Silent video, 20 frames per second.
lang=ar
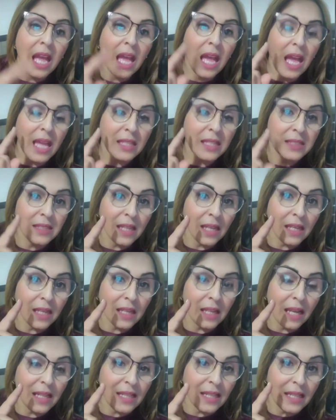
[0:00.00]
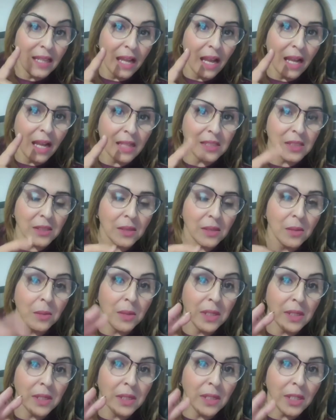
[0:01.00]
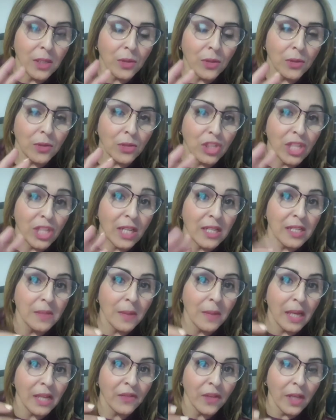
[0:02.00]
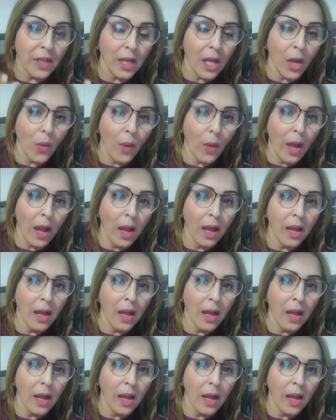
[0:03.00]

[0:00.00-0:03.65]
انك تلاحظ مني يكون جالس معك في القهوه